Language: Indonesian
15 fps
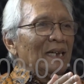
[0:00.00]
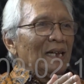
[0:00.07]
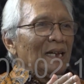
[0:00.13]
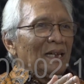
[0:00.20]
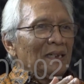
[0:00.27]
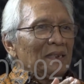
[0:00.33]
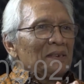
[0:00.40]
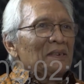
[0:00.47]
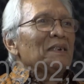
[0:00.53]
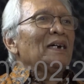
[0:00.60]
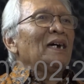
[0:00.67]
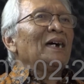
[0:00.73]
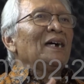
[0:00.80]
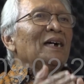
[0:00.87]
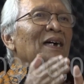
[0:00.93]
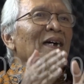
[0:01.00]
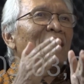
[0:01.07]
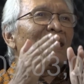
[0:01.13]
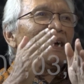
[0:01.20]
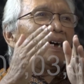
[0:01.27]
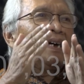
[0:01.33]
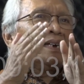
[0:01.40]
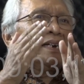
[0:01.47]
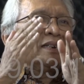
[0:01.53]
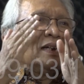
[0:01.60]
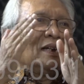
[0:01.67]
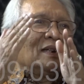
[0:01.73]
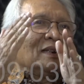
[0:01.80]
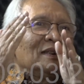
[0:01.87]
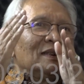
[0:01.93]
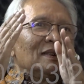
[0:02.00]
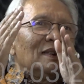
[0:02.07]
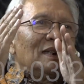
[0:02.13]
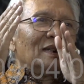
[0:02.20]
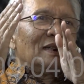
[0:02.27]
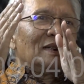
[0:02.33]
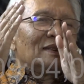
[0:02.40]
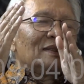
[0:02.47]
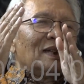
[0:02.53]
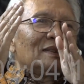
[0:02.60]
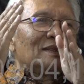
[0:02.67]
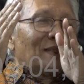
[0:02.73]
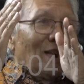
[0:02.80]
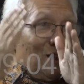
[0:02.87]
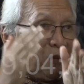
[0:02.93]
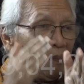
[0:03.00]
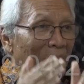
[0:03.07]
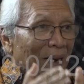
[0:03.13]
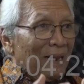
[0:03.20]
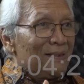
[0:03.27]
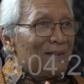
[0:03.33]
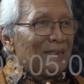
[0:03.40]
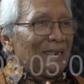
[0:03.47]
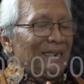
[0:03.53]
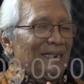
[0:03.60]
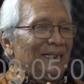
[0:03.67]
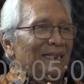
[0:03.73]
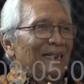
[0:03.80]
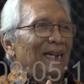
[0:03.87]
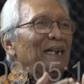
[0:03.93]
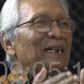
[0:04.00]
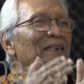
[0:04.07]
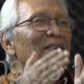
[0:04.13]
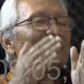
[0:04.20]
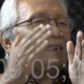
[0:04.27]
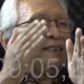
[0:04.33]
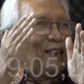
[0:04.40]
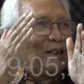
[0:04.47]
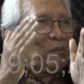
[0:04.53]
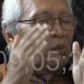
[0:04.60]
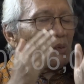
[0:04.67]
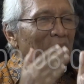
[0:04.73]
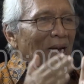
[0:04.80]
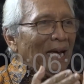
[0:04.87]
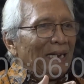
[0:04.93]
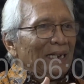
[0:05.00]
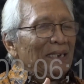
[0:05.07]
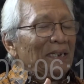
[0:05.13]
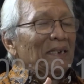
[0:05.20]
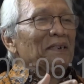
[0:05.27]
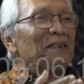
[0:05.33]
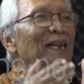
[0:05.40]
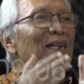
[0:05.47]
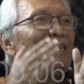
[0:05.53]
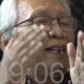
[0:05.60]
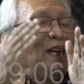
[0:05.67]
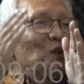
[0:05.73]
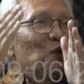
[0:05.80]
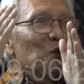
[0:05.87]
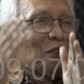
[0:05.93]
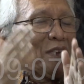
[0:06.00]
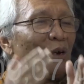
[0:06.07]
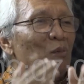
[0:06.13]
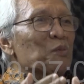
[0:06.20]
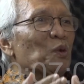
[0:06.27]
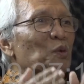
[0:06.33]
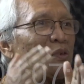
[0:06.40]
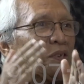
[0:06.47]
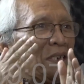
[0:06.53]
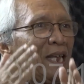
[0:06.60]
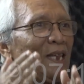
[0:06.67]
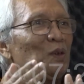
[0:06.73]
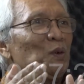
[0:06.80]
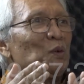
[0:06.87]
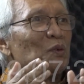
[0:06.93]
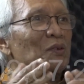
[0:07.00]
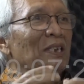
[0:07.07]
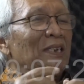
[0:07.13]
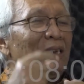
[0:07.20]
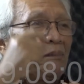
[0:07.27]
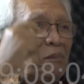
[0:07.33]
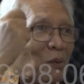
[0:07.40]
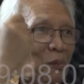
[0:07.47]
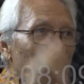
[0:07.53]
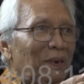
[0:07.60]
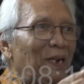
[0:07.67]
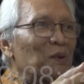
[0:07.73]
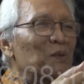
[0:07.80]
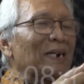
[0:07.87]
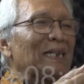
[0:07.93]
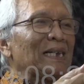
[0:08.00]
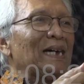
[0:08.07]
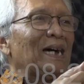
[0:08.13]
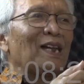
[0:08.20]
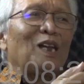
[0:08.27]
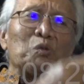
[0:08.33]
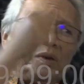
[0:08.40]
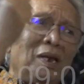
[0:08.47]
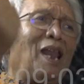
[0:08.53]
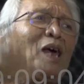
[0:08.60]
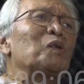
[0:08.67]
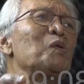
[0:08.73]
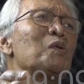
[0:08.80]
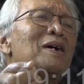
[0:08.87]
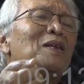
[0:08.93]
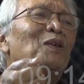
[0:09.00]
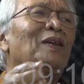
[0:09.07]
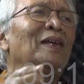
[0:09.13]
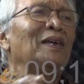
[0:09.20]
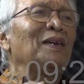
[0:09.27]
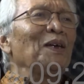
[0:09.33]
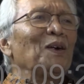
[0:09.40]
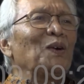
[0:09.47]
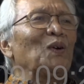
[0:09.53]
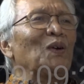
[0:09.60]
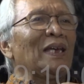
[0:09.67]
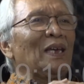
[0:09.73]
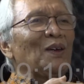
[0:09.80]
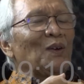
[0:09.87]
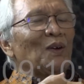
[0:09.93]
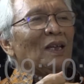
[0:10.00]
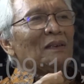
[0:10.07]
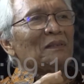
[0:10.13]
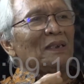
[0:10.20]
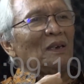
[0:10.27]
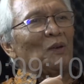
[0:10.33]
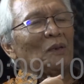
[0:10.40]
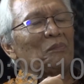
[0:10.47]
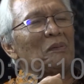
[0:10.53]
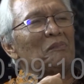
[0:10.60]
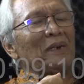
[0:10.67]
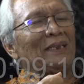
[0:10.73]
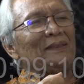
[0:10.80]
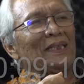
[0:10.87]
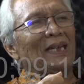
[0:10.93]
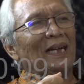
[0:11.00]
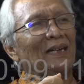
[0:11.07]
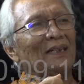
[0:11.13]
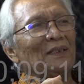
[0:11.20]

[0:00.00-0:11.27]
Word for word: ya Eh, transparansi, ya, ya. keterbukaan dan tanggung jawab sosial untuk setiap rupiah warga ya. harus dilakukan oleh oleh oleh oleh pemerintah.